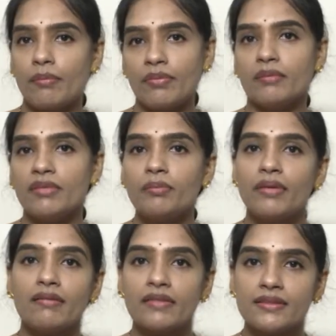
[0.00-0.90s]
అబ్డమిన్
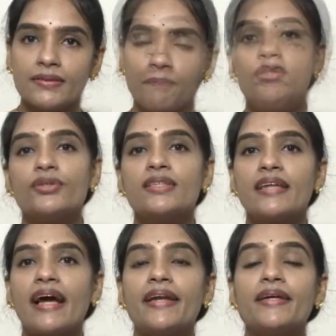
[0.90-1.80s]
పెల్విస్ సో ఈ
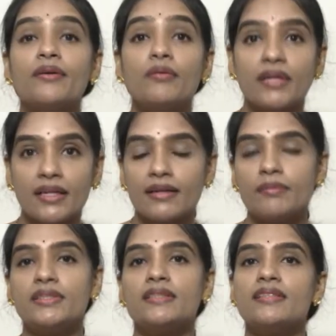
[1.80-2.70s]
స్కానింగ్లో మన
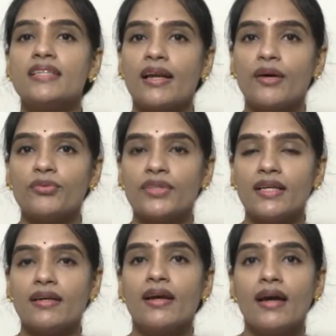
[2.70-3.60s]
గర్భసంచి ఎలా ఉంది
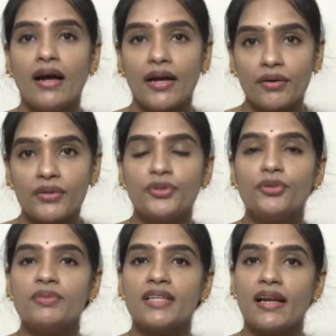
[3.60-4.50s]
ఆ యొక్క
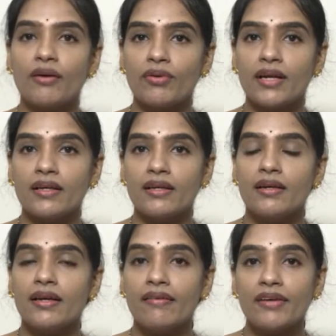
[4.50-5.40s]
ట్యూబ్స్ ఎలా ఉన్నాయి
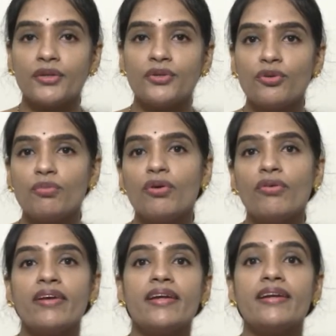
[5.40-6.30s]
ఏమైనా ట్యూబో
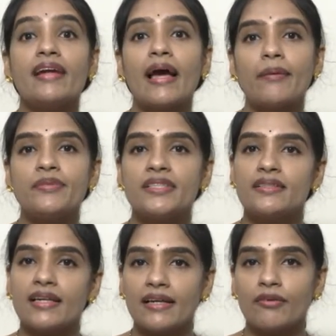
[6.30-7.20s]
వేరే యాప్సెస్
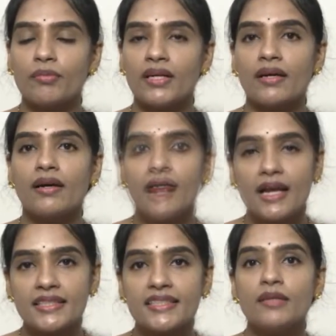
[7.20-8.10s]
అంటాం అనమాట
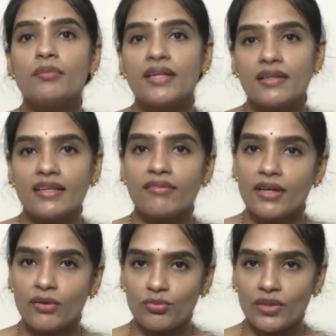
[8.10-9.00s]
ఆ చీమ్ అనేది
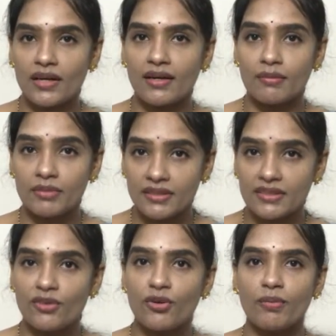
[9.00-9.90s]
ఏమైనా ఉందా
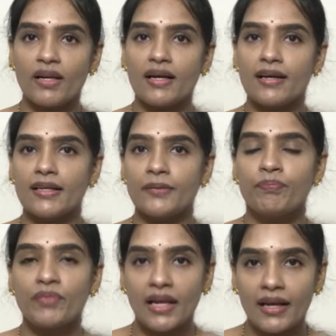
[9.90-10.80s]
గర్భసంచి లోపల కానీ
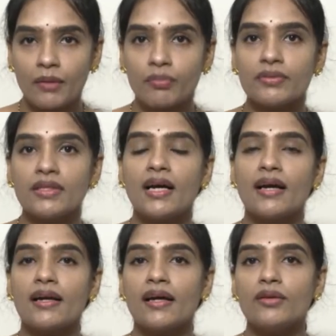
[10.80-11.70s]
లేకపోతే
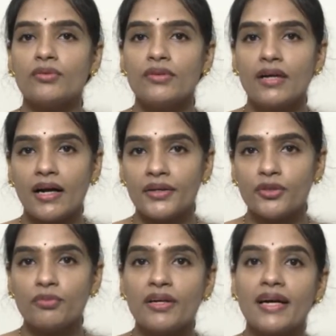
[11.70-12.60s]
అండాలు ఆ
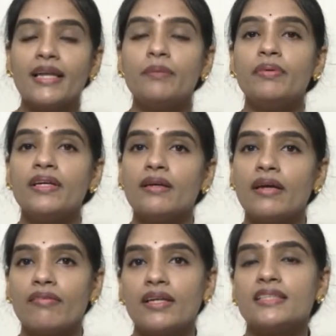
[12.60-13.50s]
ట్యూబ్ కలిపి
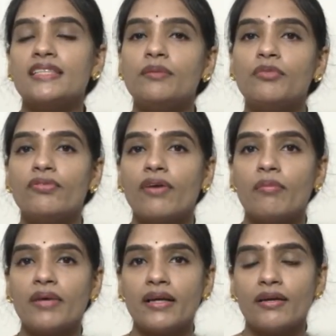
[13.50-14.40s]
ఏమైనా చీమ్
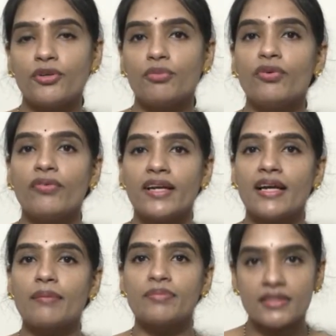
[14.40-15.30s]
ఫామ్ అయ్యే ట్యూబో వేరే
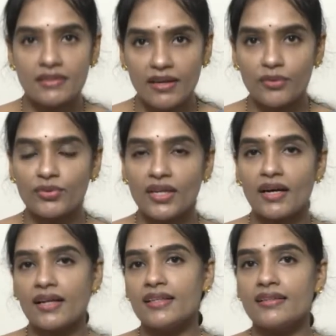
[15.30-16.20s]
యాప్సెస్ లాగా ఉందా
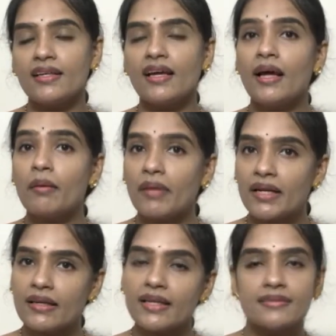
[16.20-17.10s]
అనేది
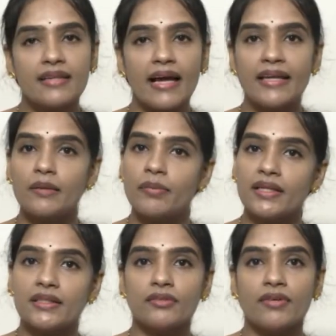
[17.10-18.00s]
మనకి స్కానింగ్
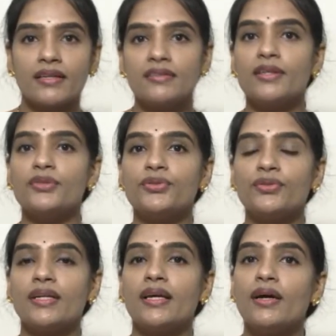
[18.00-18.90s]
పరీక్ష ద్వారా
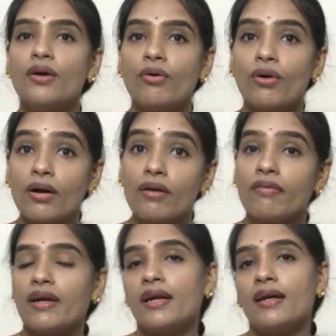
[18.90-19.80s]
తెలుస్తుంది
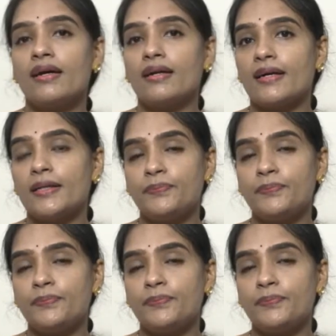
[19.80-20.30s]
ఒక్కవేళ గనక